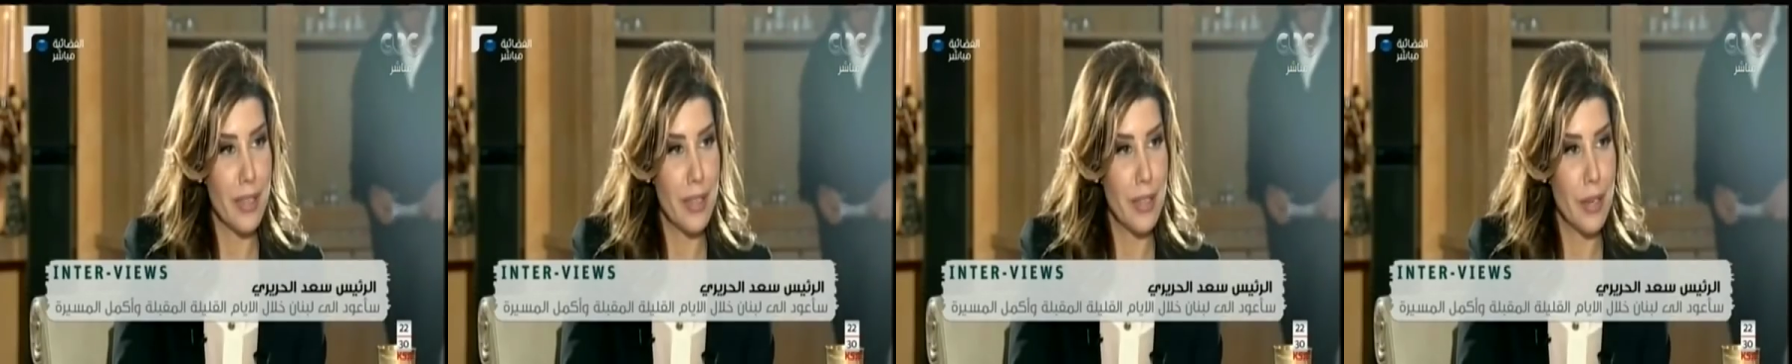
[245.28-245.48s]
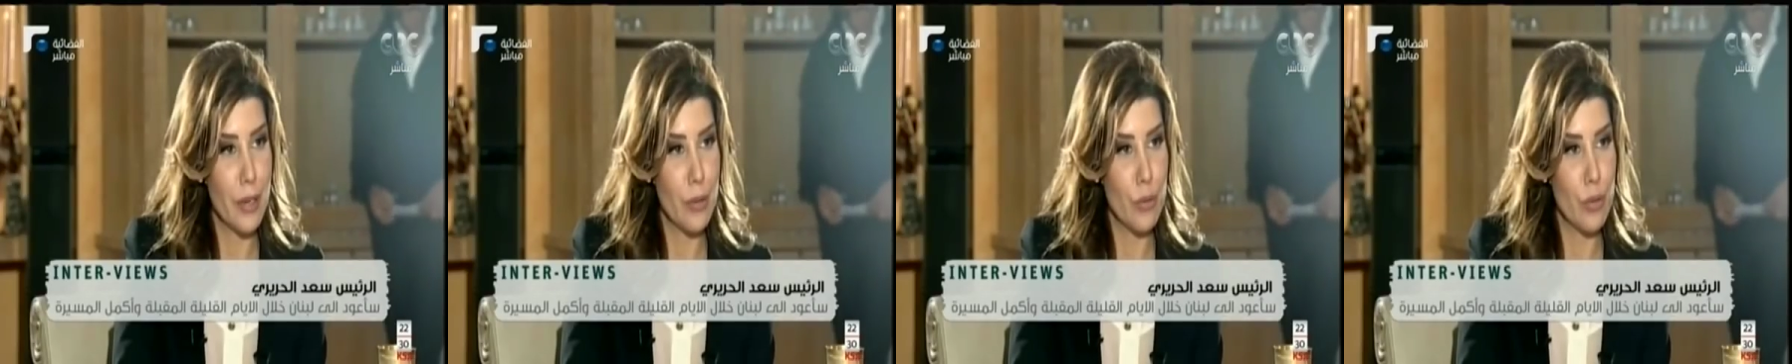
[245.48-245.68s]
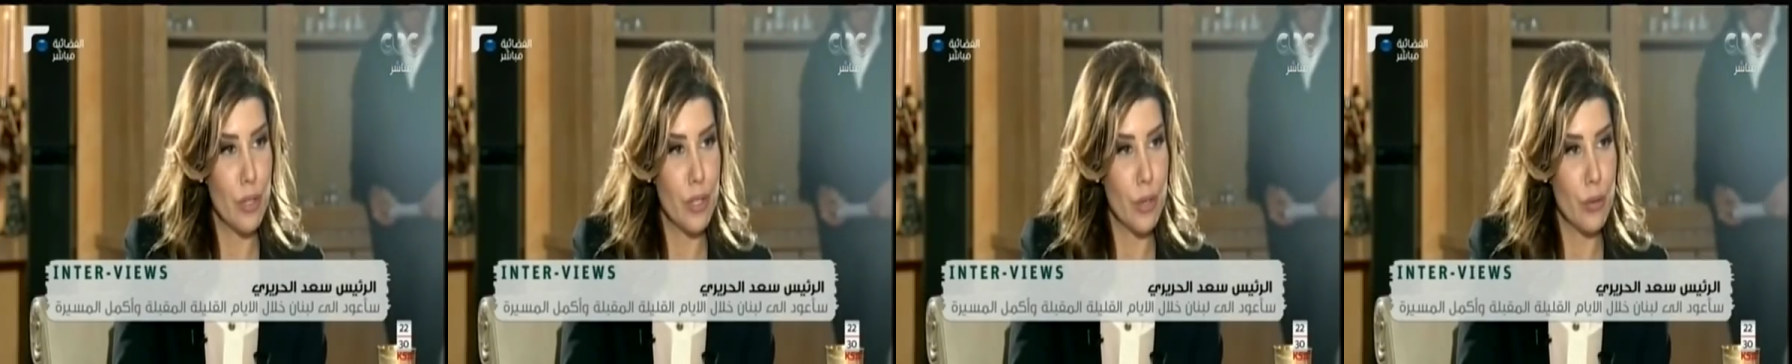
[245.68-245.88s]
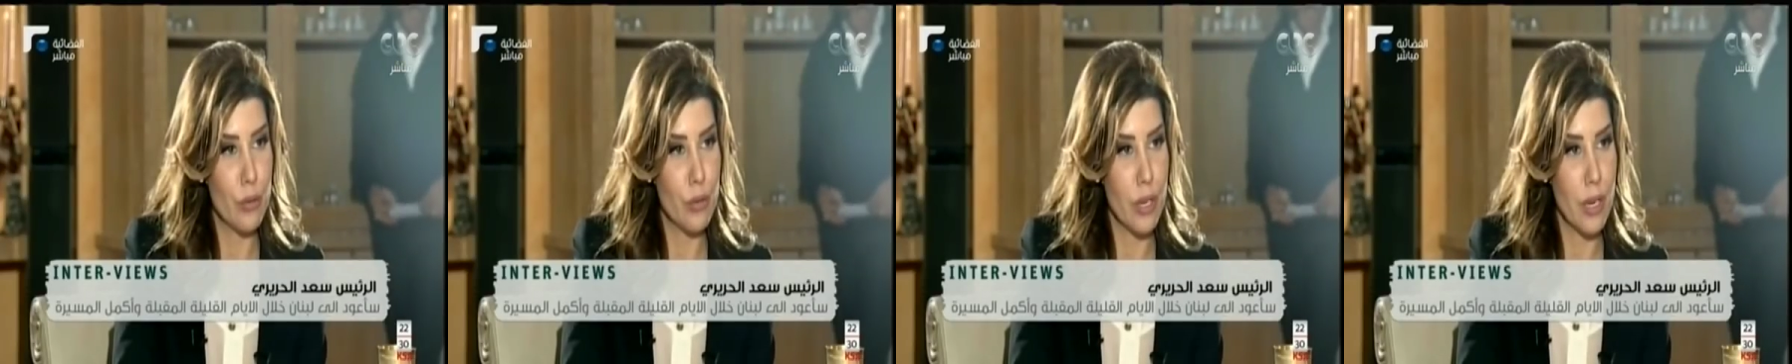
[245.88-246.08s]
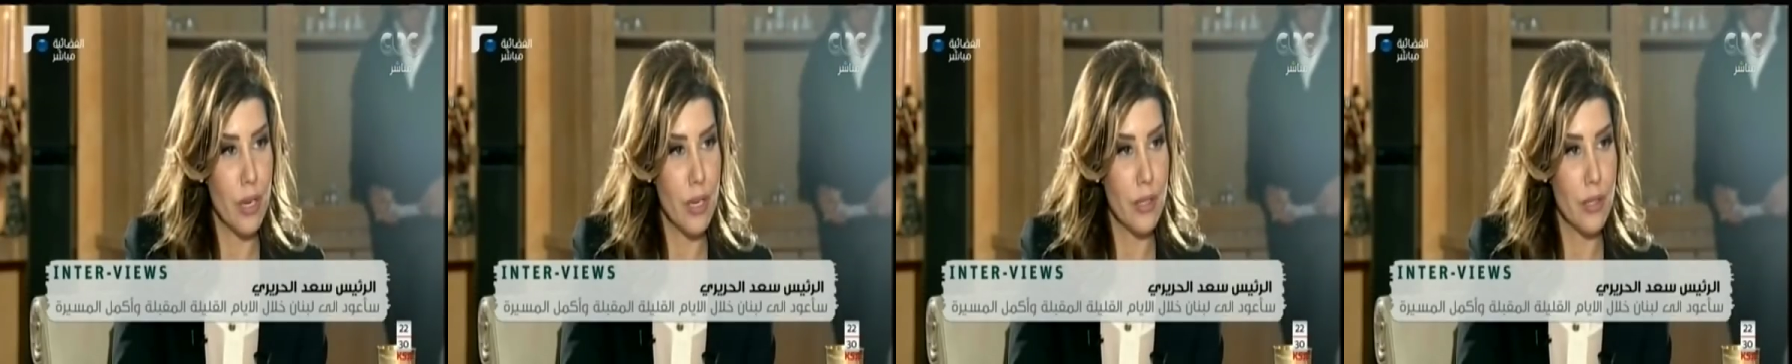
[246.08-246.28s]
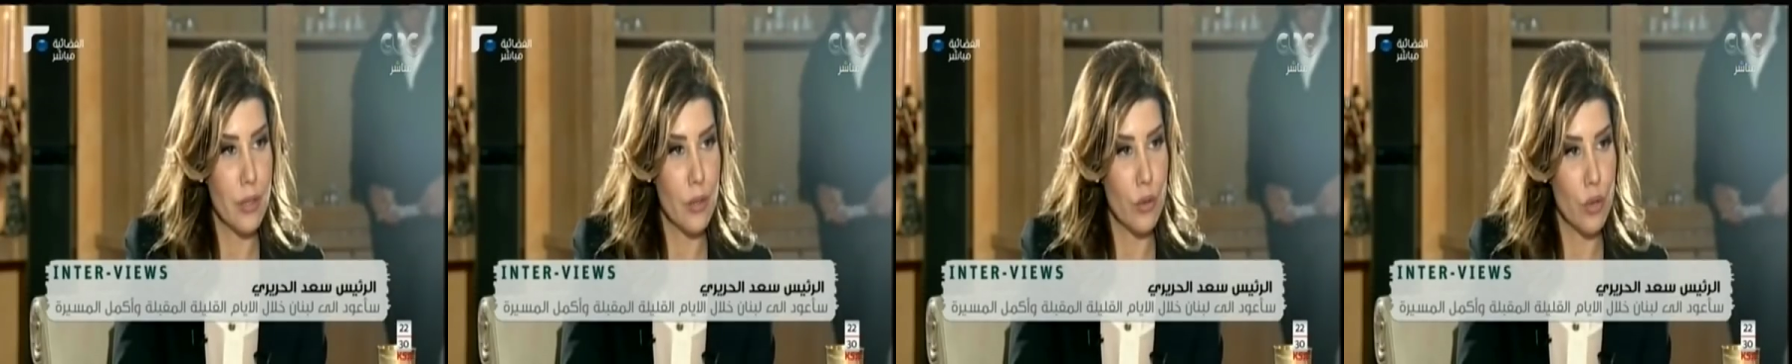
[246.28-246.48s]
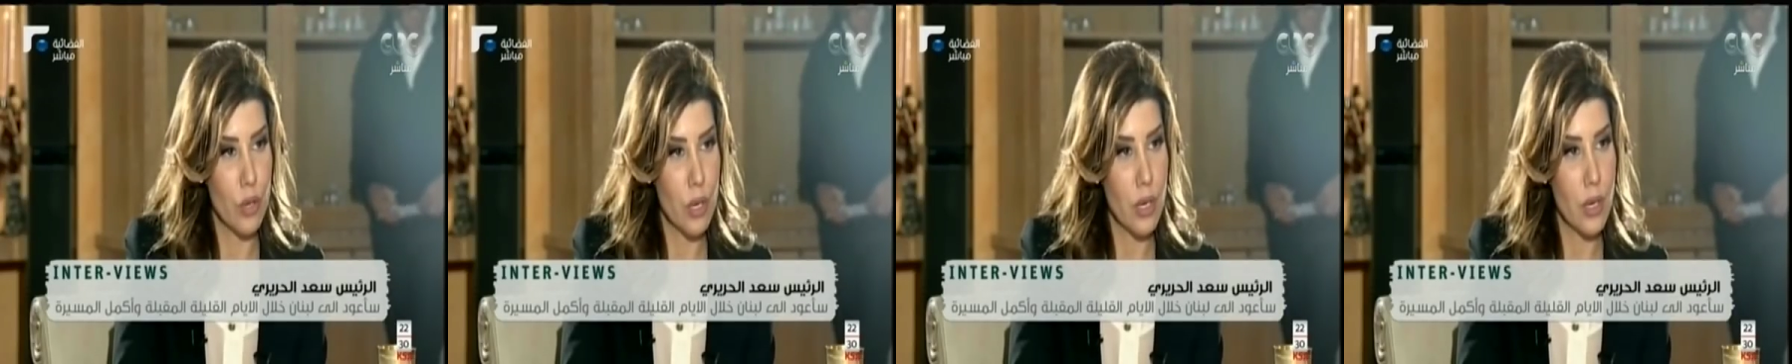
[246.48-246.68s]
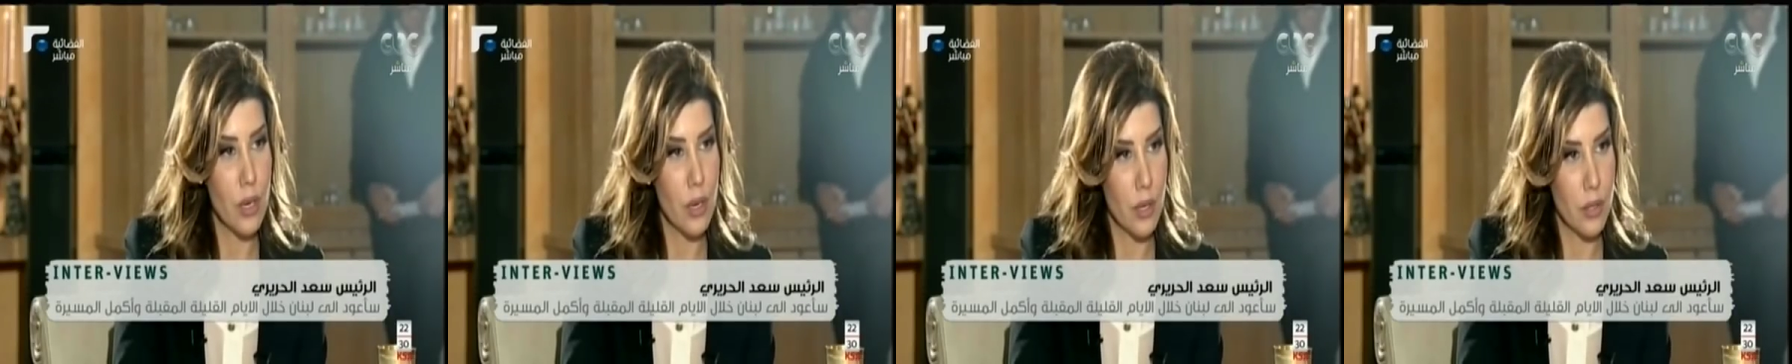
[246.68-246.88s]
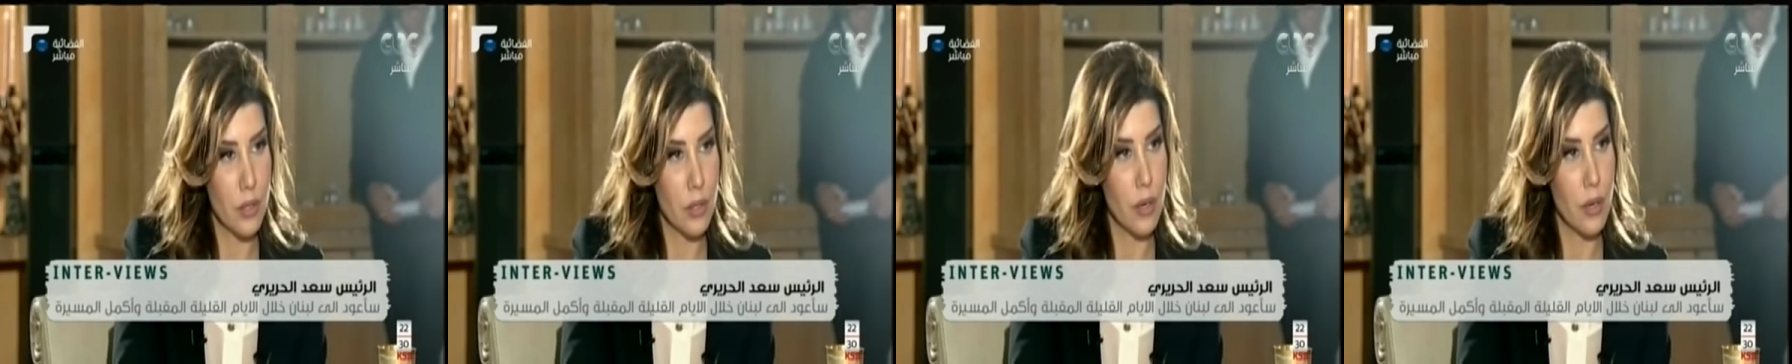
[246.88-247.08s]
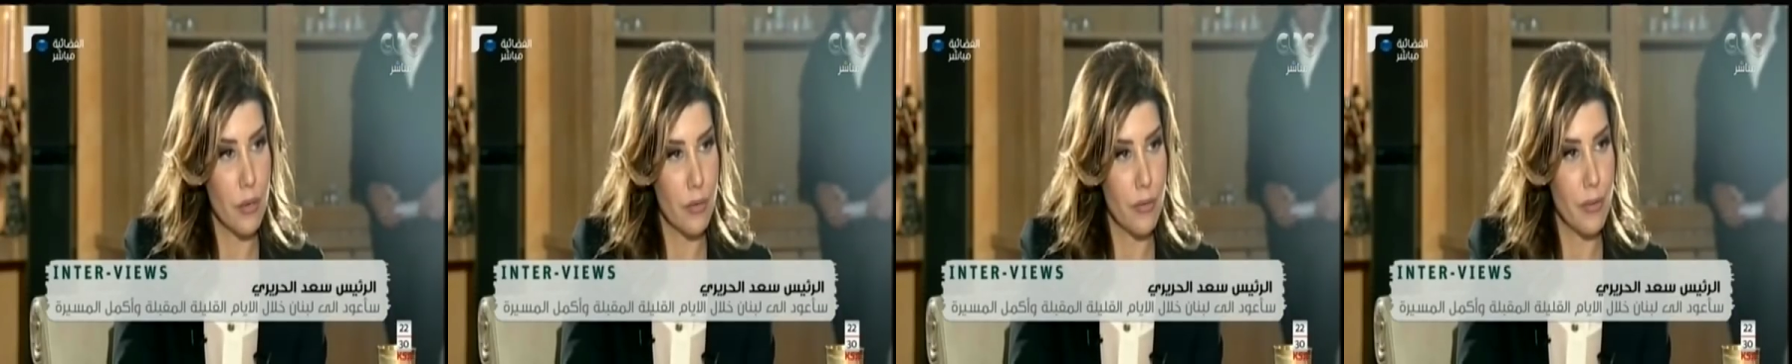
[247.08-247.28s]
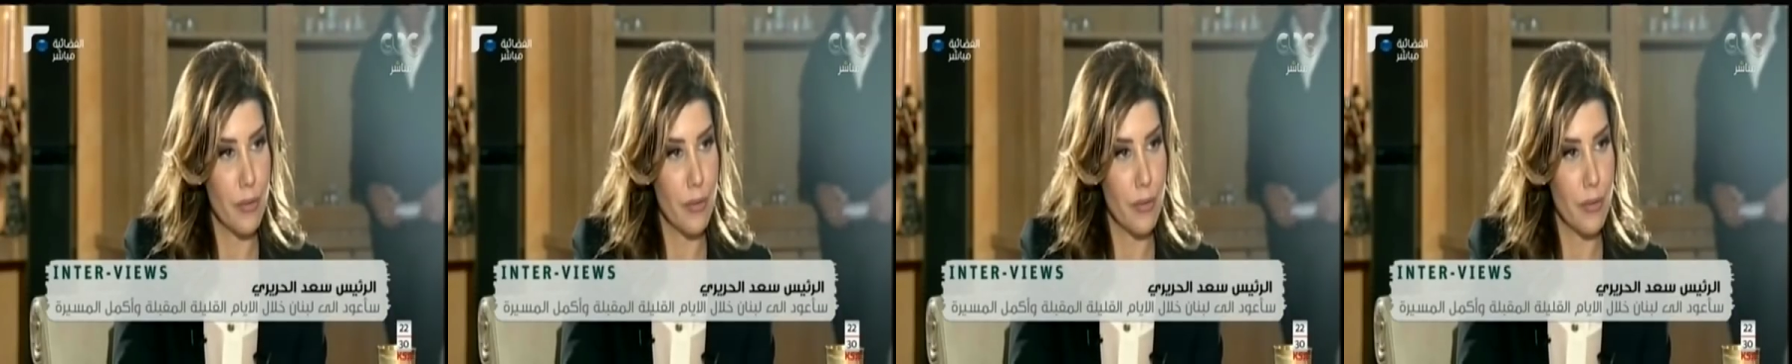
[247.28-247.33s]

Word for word: آه، ما بعرف شو صار له بعقله يعني يحمل